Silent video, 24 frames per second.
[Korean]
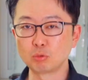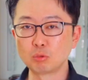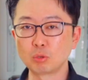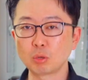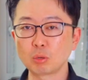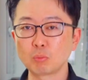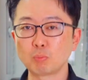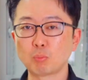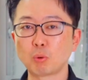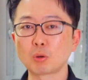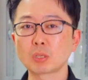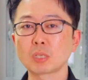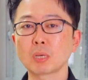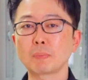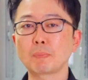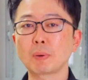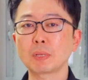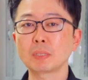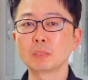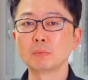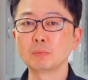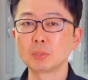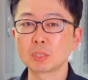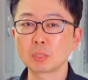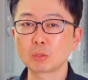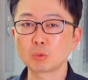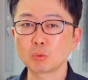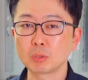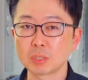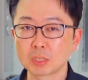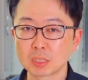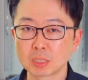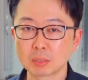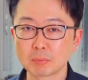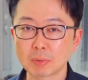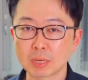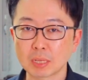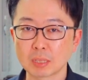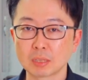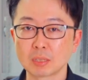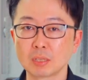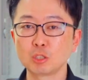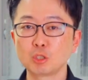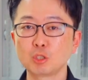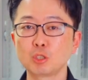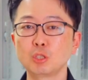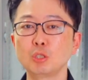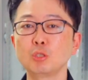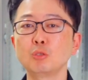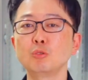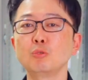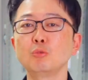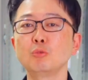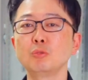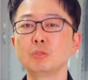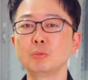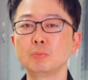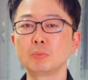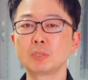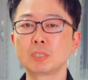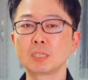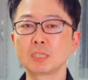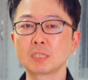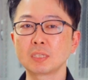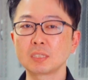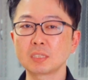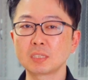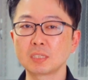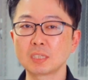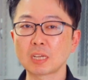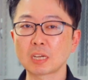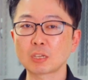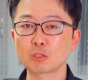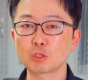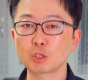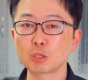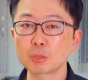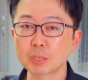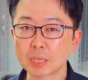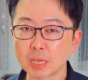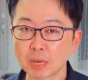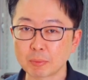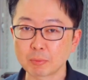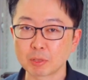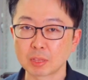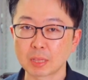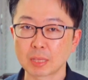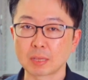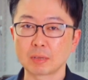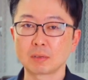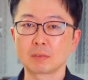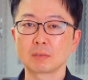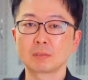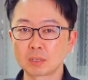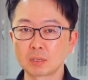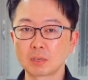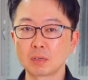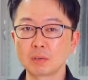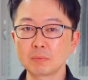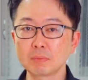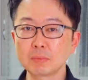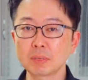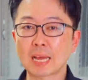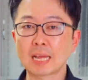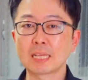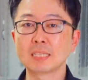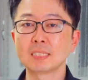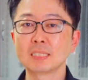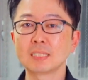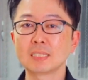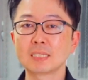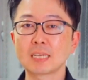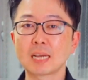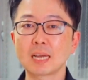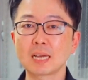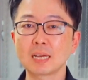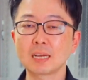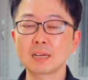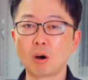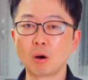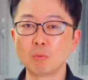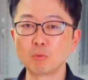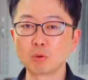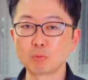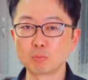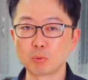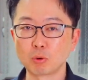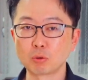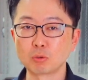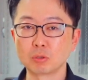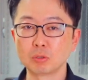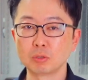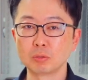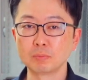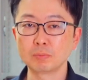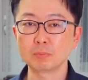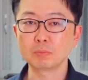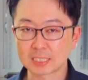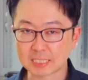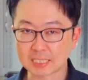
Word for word: 물론 복잡한 음식도 있지만 쉬운 음식은 그냥 쉽게 하면 돼요. 그럼 간장 어묵볶음